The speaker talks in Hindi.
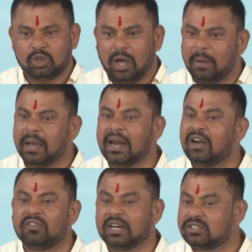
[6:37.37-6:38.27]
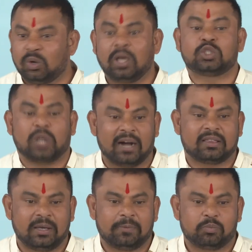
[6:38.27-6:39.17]
तो हमारे एडवोकेट थोड़ा
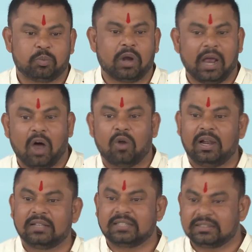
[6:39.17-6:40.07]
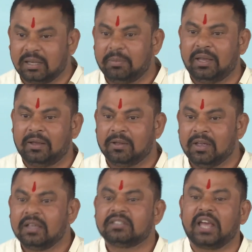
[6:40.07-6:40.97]
शार्प थे पूरे ऑनलाइन से सभी
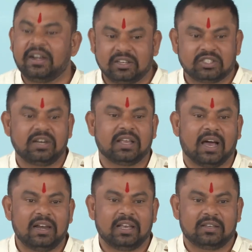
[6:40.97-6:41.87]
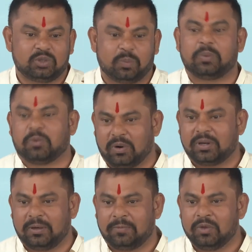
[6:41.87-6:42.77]
साइटेशन निकालिए सुप्रीम कोर्ट
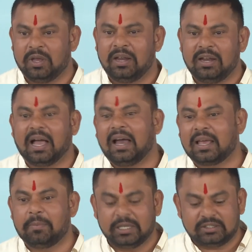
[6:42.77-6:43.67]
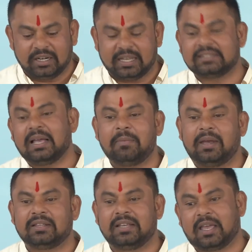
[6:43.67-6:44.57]
के निकाल के मजिस्ट्रेट के
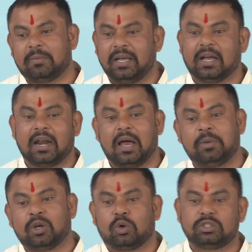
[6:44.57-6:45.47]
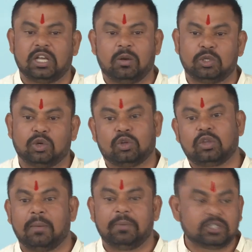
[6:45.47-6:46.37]
सामने रख दिया कि भाई अगर आप इनको जेल भेजोगे
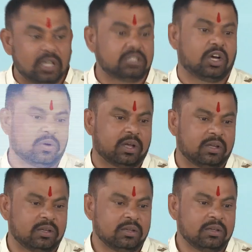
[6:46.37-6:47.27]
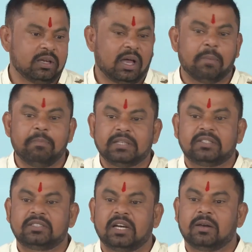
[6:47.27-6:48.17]
तो आप भी जेल जाओगे अब
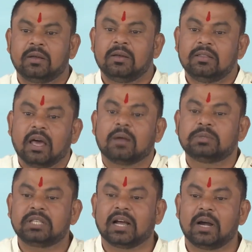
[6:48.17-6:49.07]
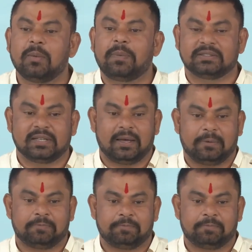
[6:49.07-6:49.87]
मजिस्ट्रेट धर्म संकट में फंस गया